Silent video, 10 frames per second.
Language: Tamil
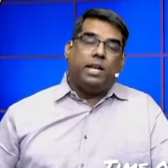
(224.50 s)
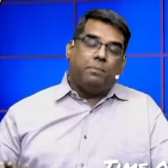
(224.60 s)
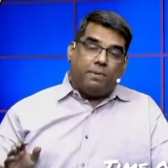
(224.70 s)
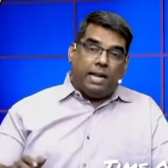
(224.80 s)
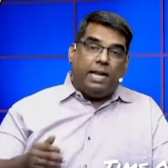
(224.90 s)
ஏன்
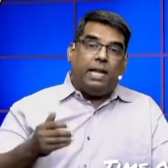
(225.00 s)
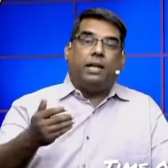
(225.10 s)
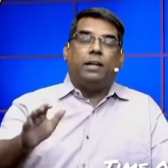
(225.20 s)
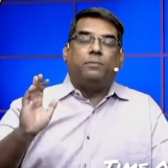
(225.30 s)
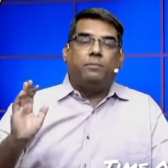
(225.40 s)
பல
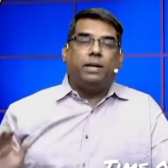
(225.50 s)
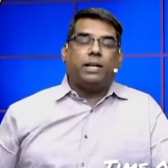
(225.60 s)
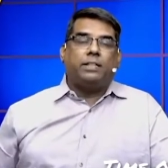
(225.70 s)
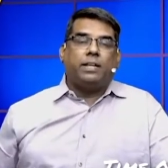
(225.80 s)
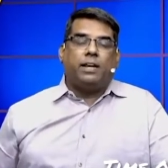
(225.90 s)

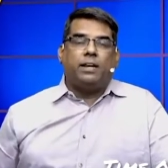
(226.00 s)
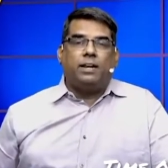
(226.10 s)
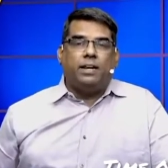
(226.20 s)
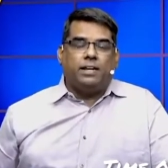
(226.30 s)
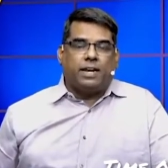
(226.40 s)
மேற்கத்திய
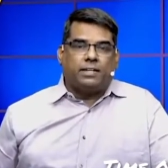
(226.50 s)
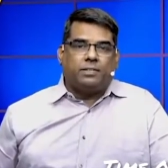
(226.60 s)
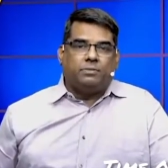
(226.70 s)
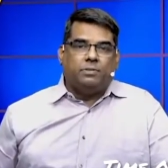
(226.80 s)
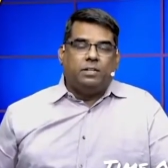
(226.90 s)
நாடுகளில்
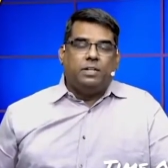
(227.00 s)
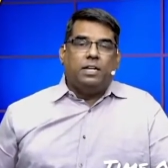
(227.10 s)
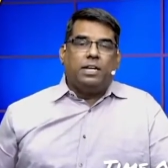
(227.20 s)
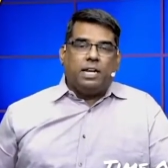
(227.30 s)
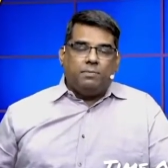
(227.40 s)
நடக்குது
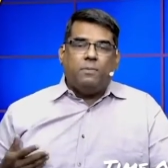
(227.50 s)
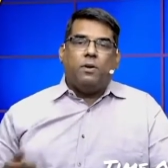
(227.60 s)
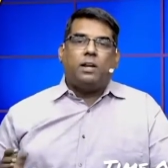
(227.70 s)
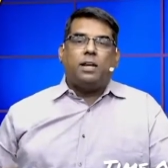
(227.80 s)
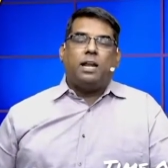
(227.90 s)
நம்ம
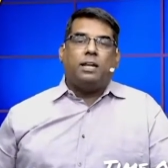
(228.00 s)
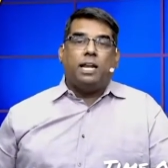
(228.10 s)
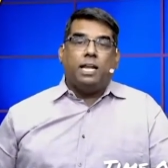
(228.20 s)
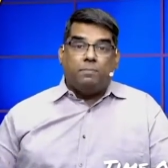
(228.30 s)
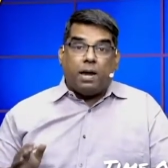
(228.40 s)
போன்ற
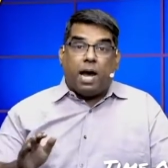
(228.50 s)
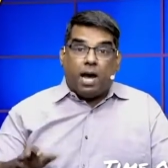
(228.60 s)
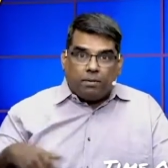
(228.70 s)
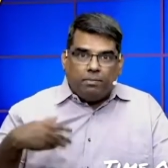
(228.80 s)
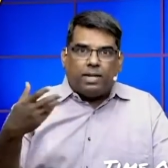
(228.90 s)
நாடுகளில் இப்போ
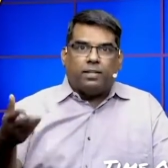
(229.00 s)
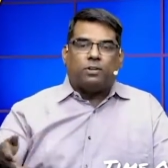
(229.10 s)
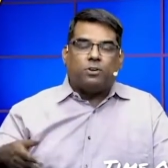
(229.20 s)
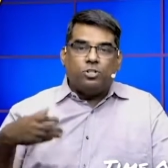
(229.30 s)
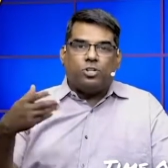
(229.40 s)
ஆரம்பிக்குது
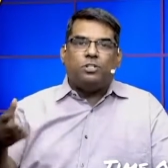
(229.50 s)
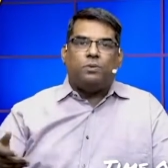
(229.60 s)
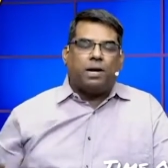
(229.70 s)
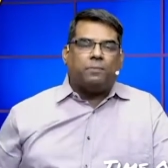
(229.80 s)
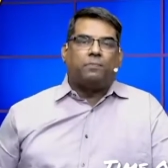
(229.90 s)
கொஞ்சம்
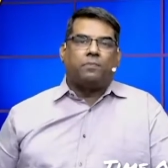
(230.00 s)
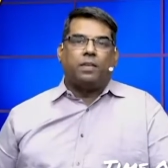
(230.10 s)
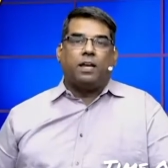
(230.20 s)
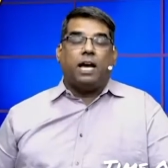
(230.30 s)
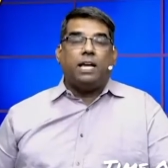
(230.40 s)
கொஞ்சமாக
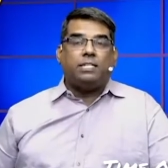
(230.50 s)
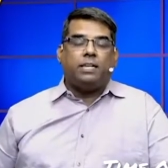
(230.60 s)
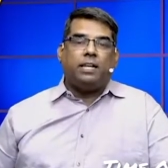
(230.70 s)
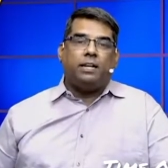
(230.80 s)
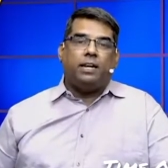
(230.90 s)

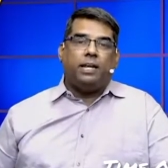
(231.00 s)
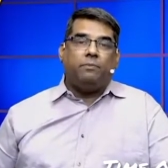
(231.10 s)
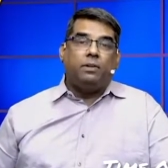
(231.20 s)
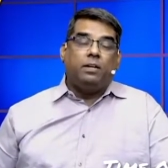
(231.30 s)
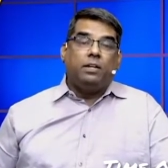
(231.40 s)
ஆசிரியர்களை
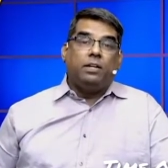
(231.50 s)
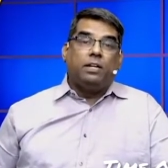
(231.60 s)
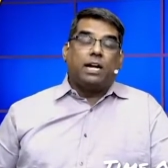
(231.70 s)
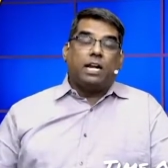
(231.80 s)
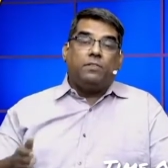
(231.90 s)

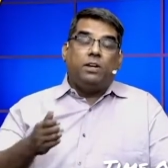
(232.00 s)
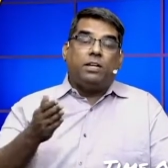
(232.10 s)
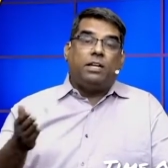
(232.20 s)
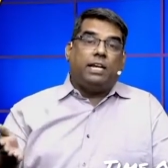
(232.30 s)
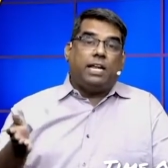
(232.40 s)

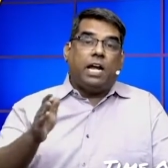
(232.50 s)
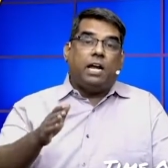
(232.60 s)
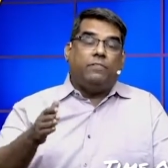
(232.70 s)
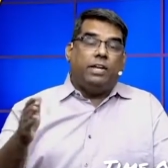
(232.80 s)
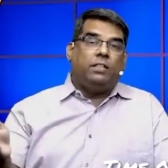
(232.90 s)
கடவுளுக்கு
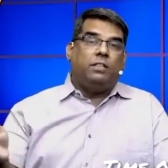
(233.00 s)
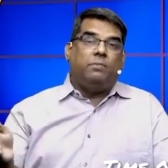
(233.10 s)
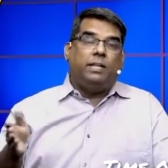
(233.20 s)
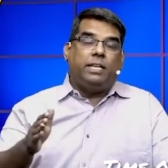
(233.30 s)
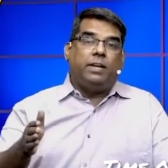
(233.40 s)
நிகராக வைத்து
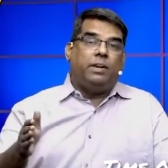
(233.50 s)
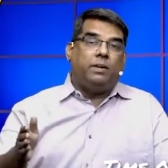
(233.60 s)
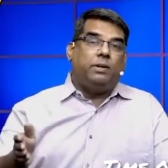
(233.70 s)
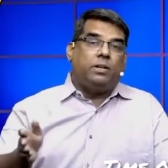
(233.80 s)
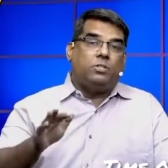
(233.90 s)
மதிக்க
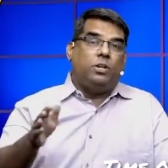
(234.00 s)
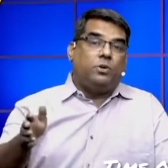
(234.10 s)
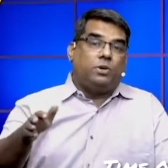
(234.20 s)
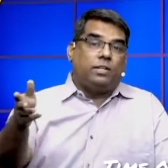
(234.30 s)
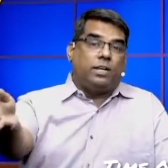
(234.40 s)
வேண்டும் என்று
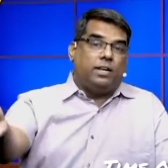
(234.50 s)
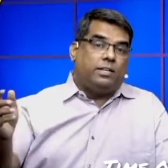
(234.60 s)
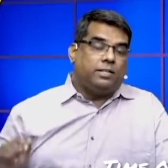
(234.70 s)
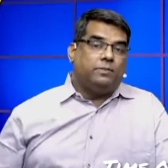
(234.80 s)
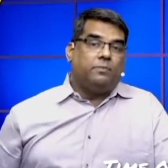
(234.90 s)
சொல்லிக் கொடுத்த நாடு
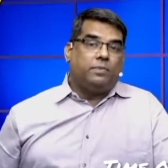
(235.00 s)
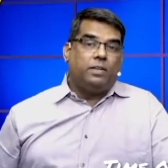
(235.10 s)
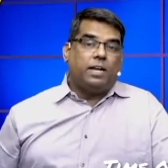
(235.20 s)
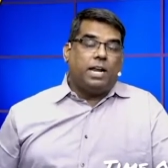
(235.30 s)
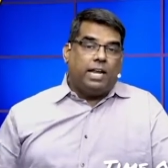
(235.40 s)
இது
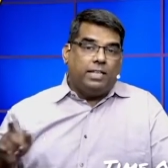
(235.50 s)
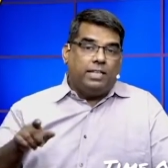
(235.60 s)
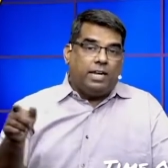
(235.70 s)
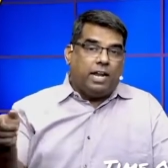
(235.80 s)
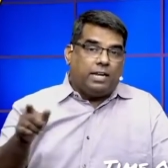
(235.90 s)
ஆனால்
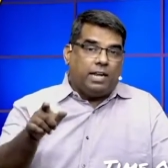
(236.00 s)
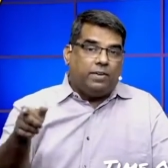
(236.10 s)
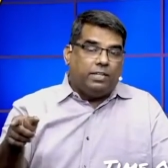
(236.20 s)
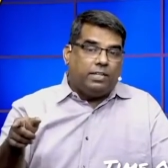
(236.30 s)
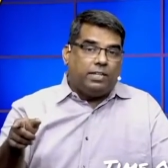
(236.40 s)
இந்த நாட்டில்
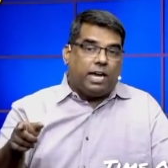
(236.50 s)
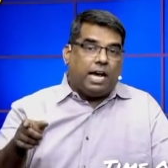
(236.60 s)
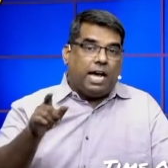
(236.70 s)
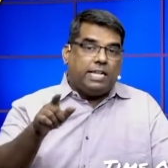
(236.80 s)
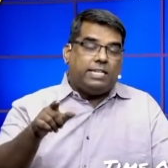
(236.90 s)
வந்து
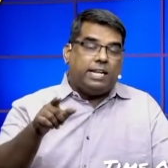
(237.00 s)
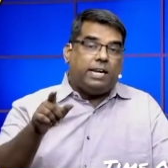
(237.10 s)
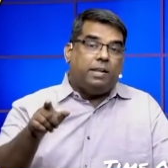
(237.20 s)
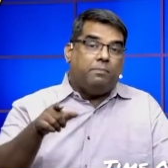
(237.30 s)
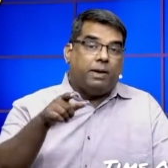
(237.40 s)

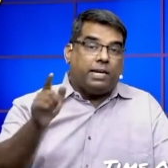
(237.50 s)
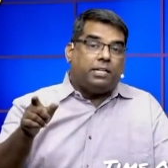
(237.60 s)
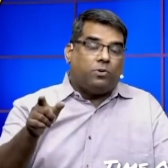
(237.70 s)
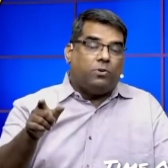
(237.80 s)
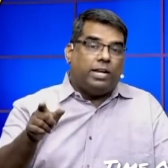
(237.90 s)
ஆசிரியர்களை
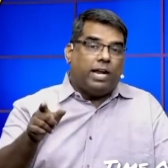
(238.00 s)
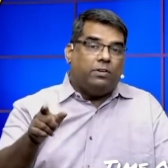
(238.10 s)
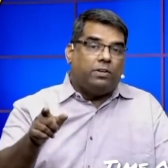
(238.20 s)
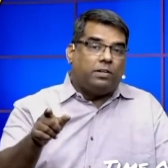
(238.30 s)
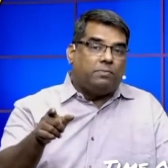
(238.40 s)
மிரட்டக்கூடிய
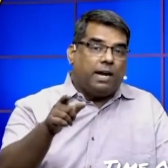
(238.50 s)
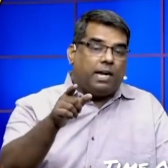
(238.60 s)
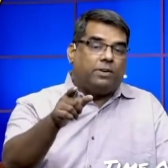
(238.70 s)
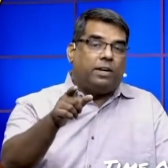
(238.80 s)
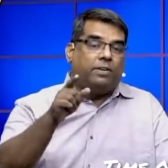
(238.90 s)
அளவிற்கு
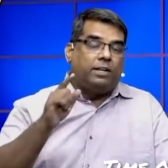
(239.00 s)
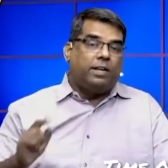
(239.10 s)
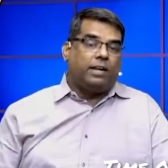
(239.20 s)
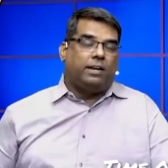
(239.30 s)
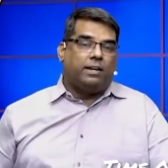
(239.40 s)
மாணவர்கள்
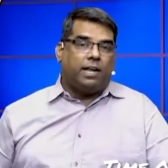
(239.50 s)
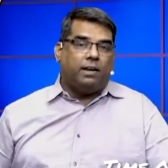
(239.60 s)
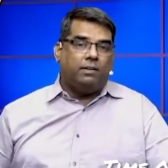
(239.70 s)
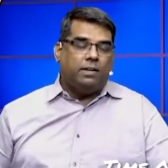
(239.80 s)
வருகிறார்கள் என்றால்